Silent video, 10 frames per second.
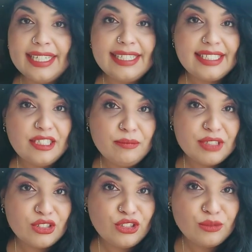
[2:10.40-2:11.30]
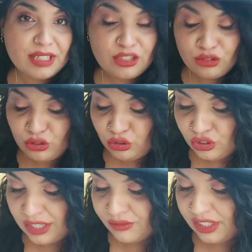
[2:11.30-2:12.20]
Y sí, me estoy tomando
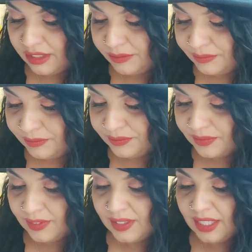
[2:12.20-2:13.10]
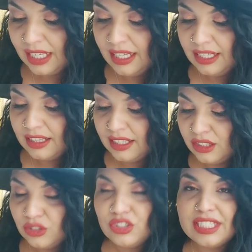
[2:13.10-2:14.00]
otro café de
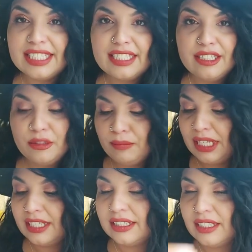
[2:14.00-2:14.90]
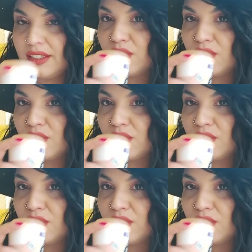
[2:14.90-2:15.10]
estos que es que me encantan.